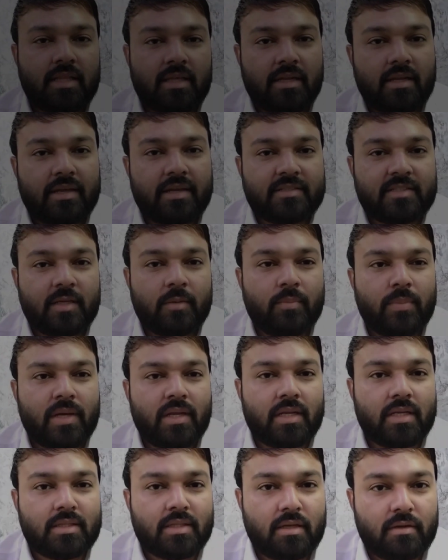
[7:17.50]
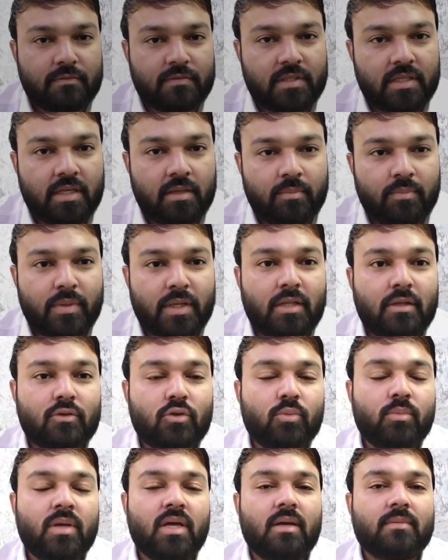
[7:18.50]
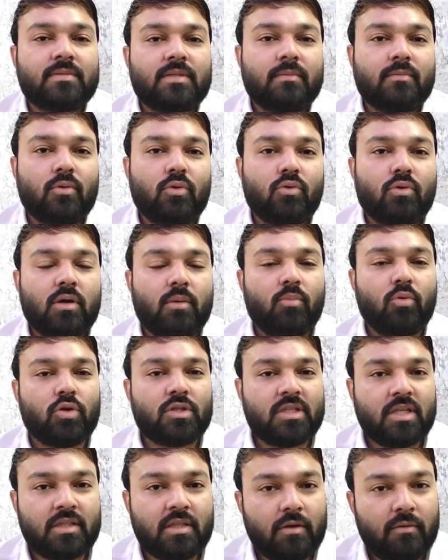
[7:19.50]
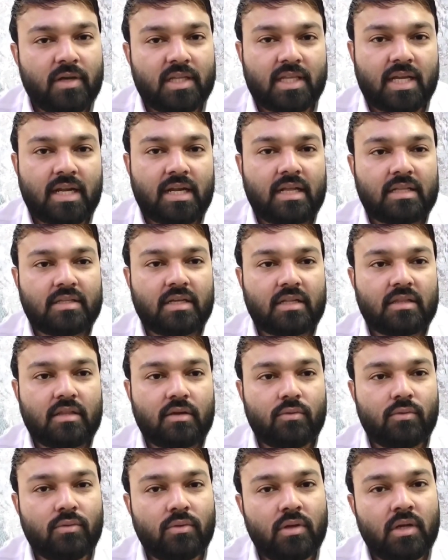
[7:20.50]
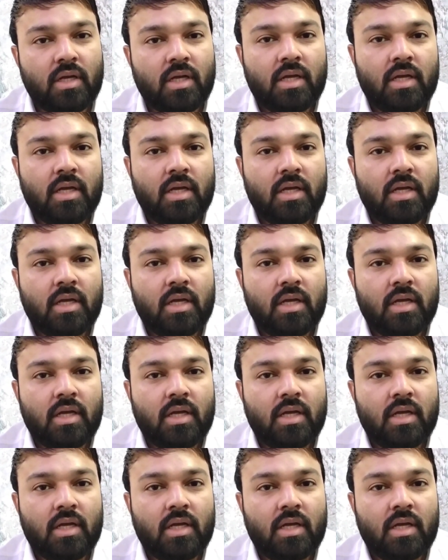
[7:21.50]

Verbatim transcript: काले रेक्स एम्पायर की तरफ से पहले तो मैं आप सब लोगों का बहुत धन्यवाद करना चाहता हूँ